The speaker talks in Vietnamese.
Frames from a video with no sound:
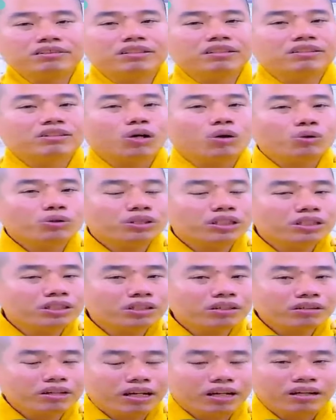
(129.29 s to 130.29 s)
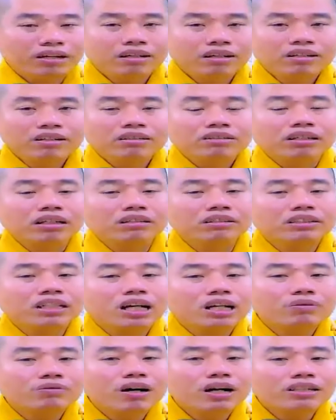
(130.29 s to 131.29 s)
chư tổ sư nói rằng từ
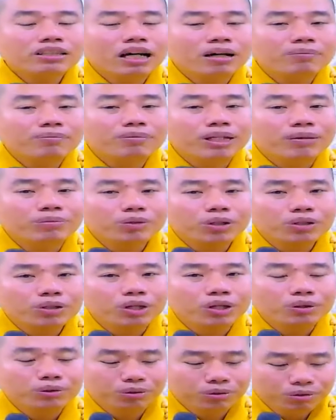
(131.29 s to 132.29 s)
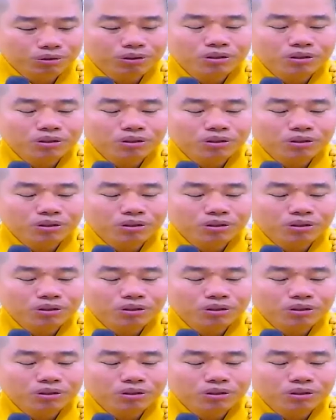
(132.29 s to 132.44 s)
sơ phát tâm niệm cho nhiều